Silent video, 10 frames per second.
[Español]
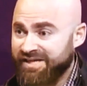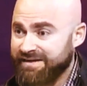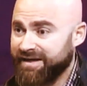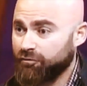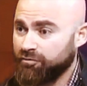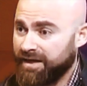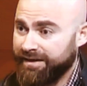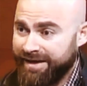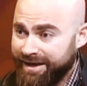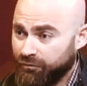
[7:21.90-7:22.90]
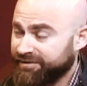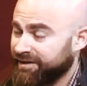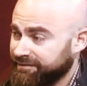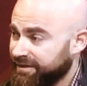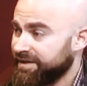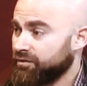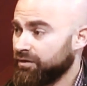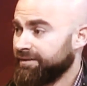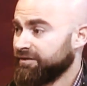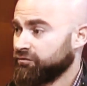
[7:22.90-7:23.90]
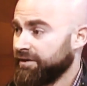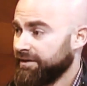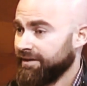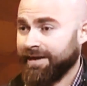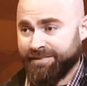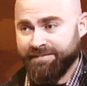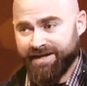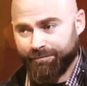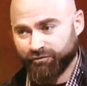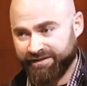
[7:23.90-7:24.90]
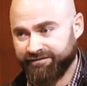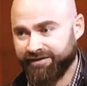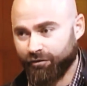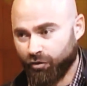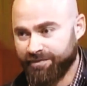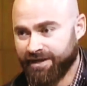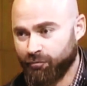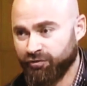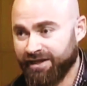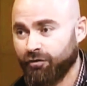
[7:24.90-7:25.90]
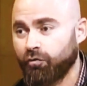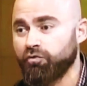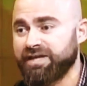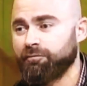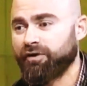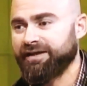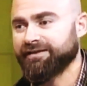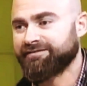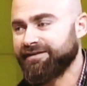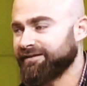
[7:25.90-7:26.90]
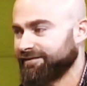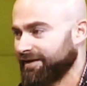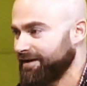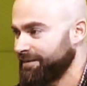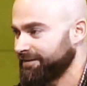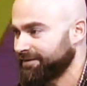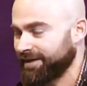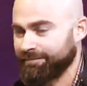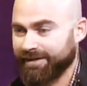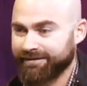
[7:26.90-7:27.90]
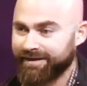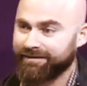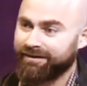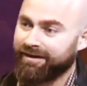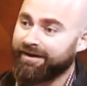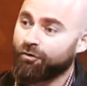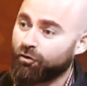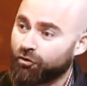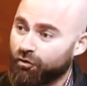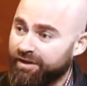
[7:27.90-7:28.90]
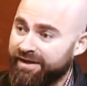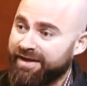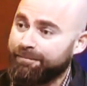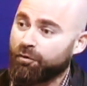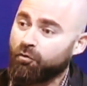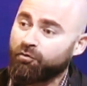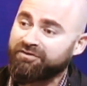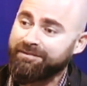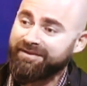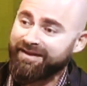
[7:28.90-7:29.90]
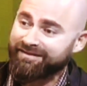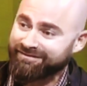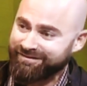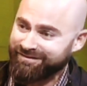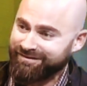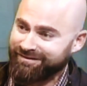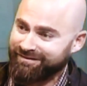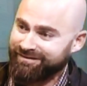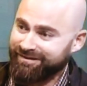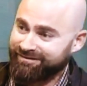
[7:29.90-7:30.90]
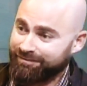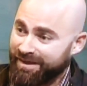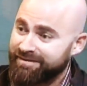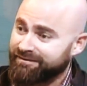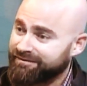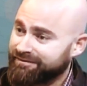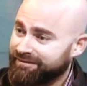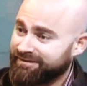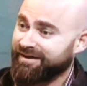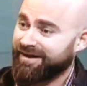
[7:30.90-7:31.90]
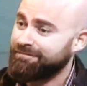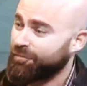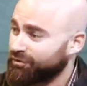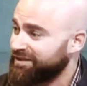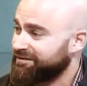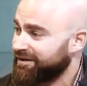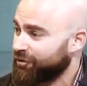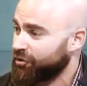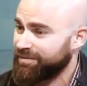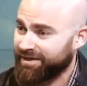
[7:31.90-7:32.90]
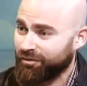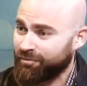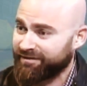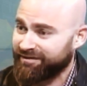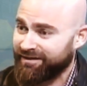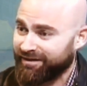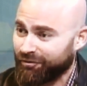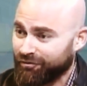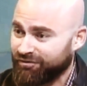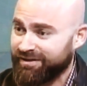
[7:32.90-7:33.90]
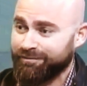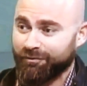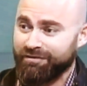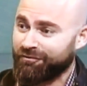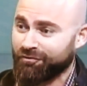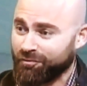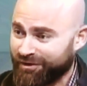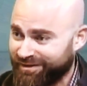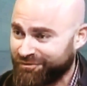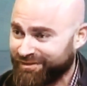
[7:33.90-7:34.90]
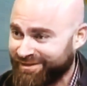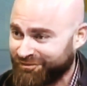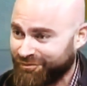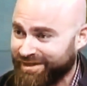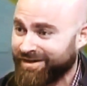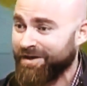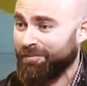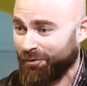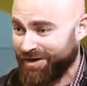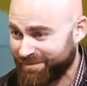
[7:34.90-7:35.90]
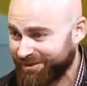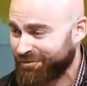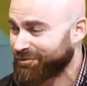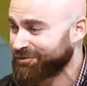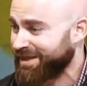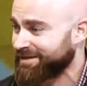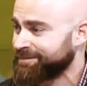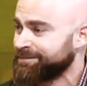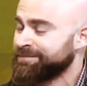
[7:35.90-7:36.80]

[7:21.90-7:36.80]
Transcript: China, un aliado estratégico de Venezuela, la primera potencia económica mundial cuya moneda sí es realmente respaldada en oro y en la productividad de ese país, de esa gran potencia económica y comercial reconocida por el Fondo Monetario Internacional, por el Banco Mundial.